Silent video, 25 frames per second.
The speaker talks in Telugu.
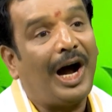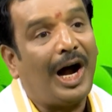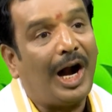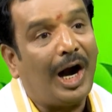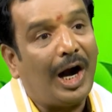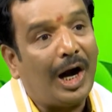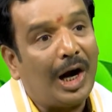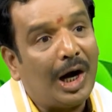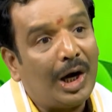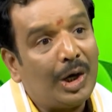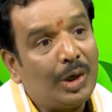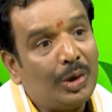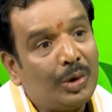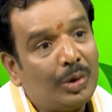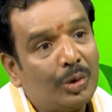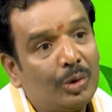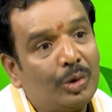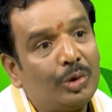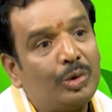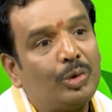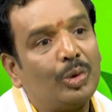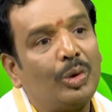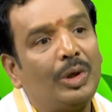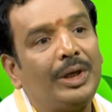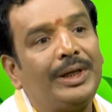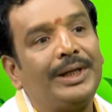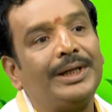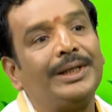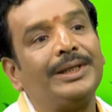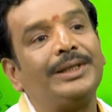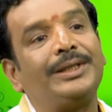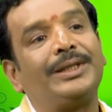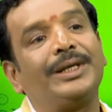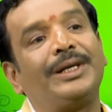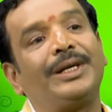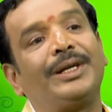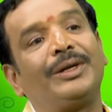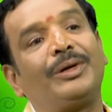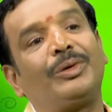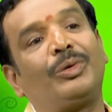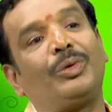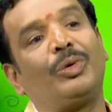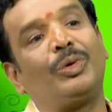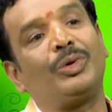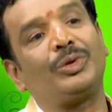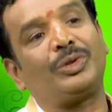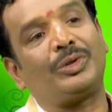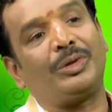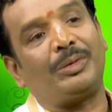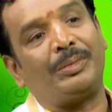ఆ అడ్డును తొలగించడం
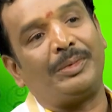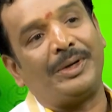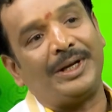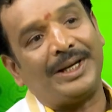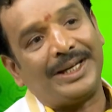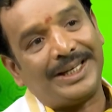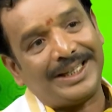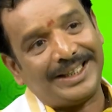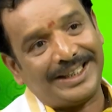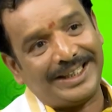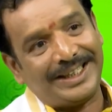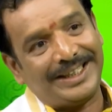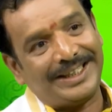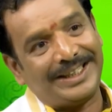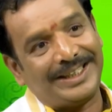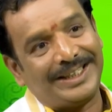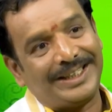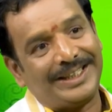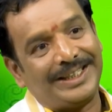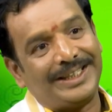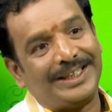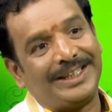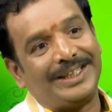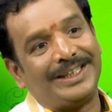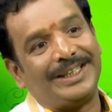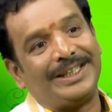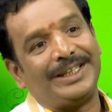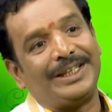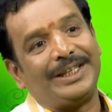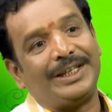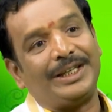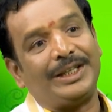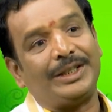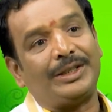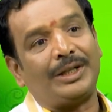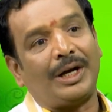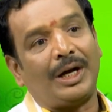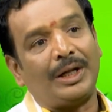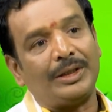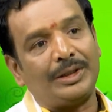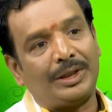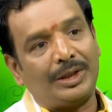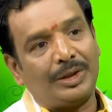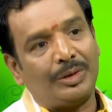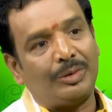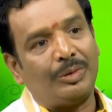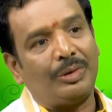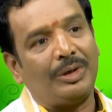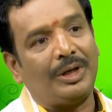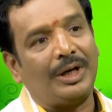కోసమే ఈ
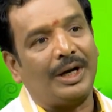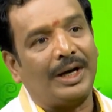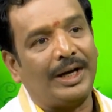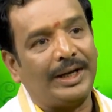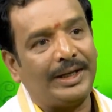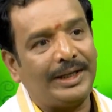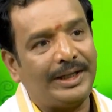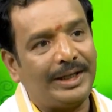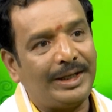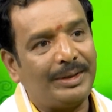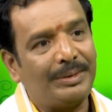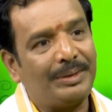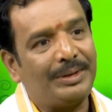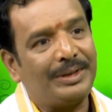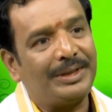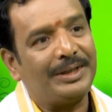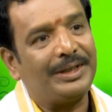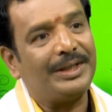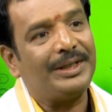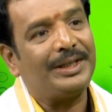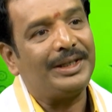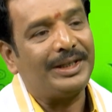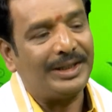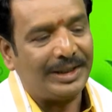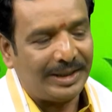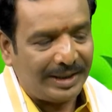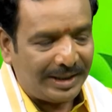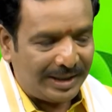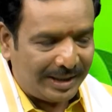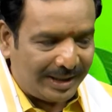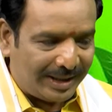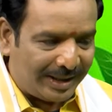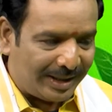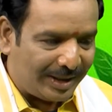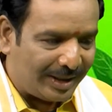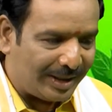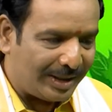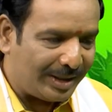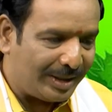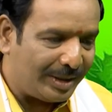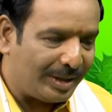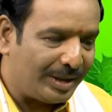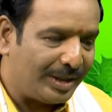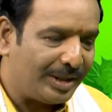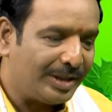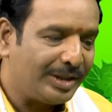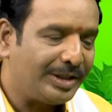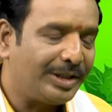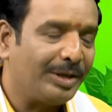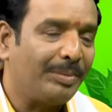తాంత్రికులు కానీ ఈ
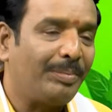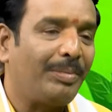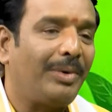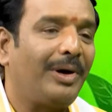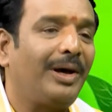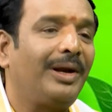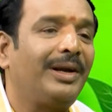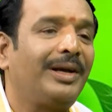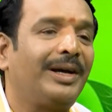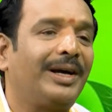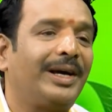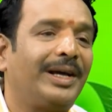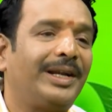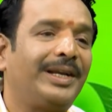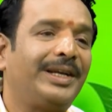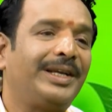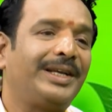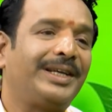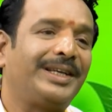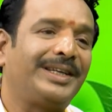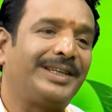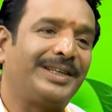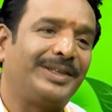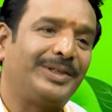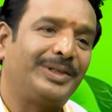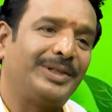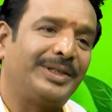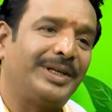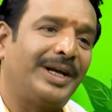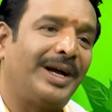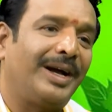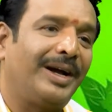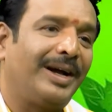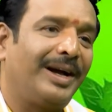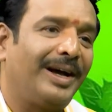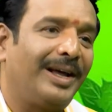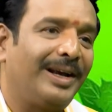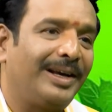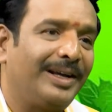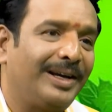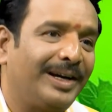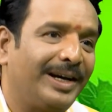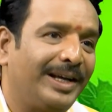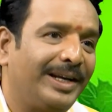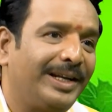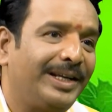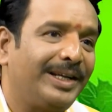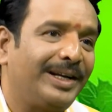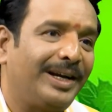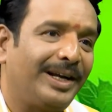జపాలు కానీ యాగాలు
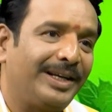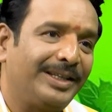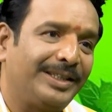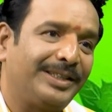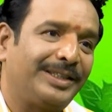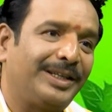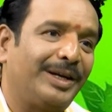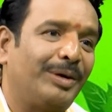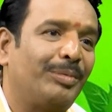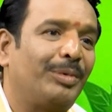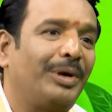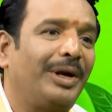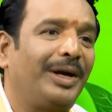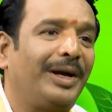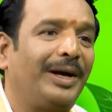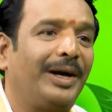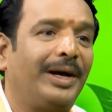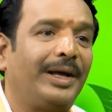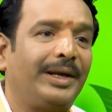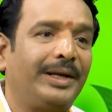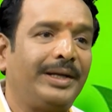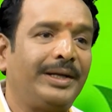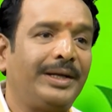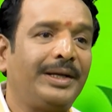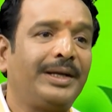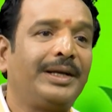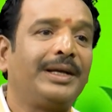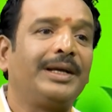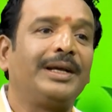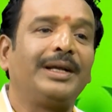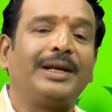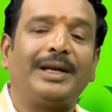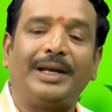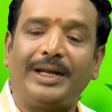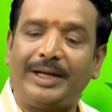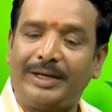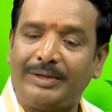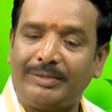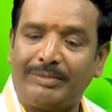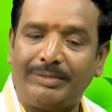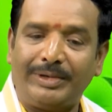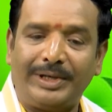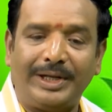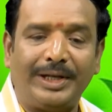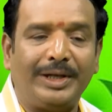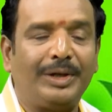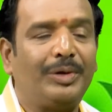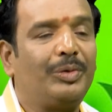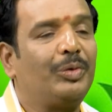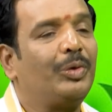కానీ రాజశ్యామలు కానీ లేకుంటే
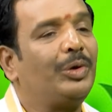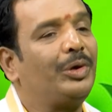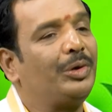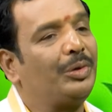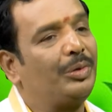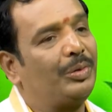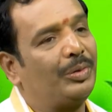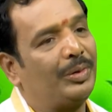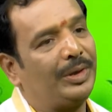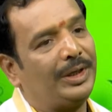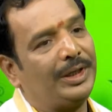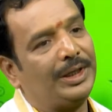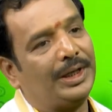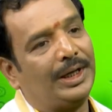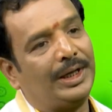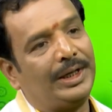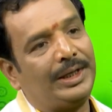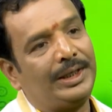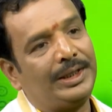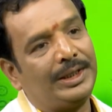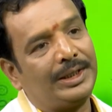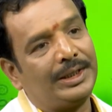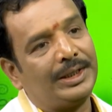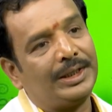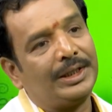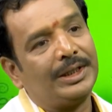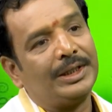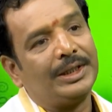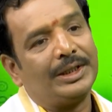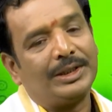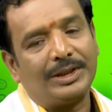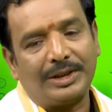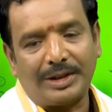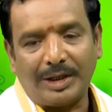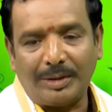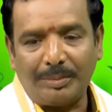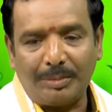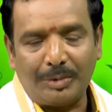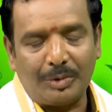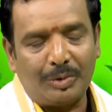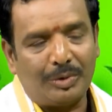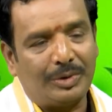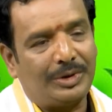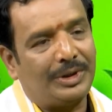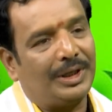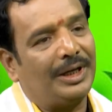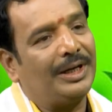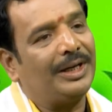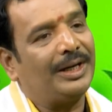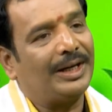ఇంకోటి ఇంకోటి కానీ
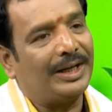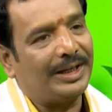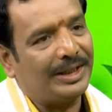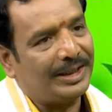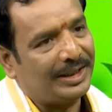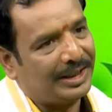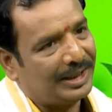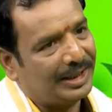సర్పదోషాలు కానీ